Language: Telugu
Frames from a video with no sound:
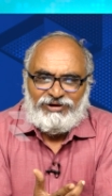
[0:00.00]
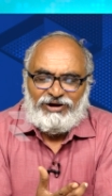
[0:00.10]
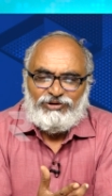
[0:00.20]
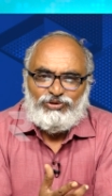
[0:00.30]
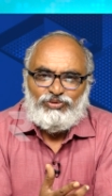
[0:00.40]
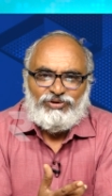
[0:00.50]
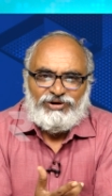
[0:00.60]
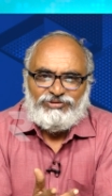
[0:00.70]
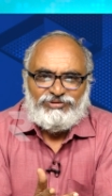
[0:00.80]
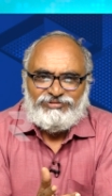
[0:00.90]
అడ్డు
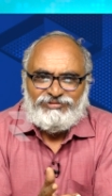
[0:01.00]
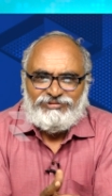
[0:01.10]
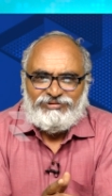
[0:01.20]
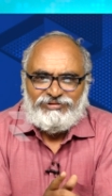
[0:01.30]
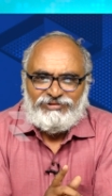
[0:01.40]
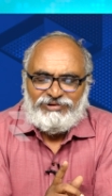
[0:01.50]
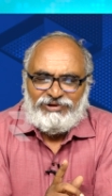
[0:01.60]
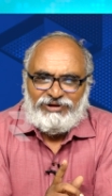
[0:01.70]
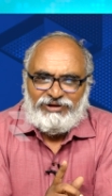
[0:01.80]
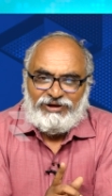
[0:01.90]
ఉండదు
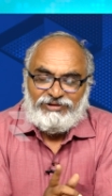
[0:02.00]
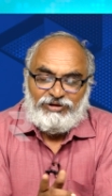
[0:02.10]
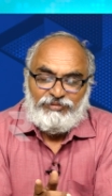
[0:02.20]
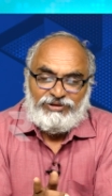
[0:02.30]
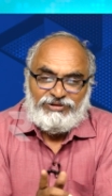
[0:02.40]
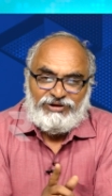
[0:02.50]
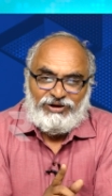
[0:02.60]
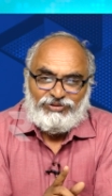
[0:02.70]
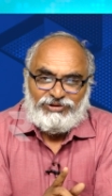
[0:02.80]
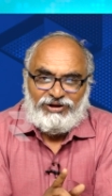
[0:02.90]
ఎంతమంది
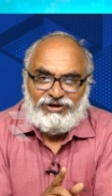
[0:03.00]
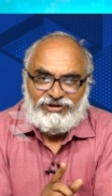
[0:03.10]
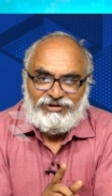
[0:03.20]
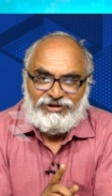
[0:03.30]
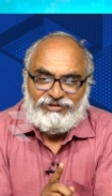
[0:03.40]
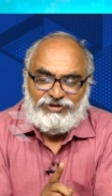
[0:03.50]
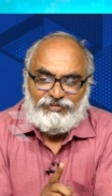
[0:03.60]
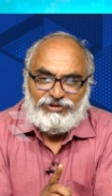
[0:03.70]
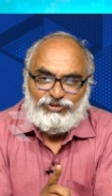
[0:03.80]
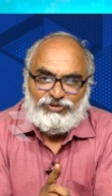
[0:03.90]
అవతల
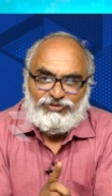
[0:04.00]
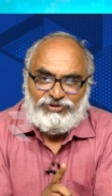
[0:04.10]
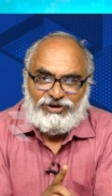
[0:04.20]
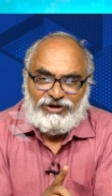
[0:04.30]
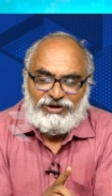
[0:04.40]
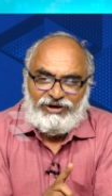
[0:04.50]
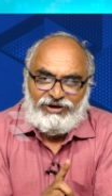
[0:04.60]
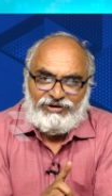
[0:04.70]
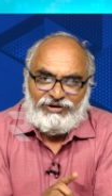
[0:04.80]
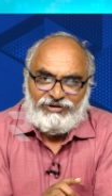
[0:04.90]
ఎంతమంది వచ్చినా కానీ
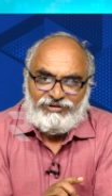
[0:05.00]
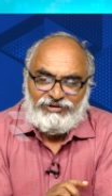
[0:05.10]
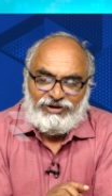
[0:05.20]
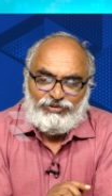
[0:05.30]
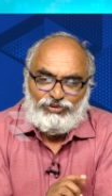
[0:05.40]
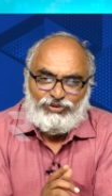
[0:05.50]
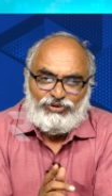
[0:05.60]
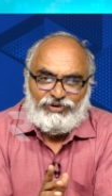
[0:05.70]
ఆయన నరుక్కుంటూ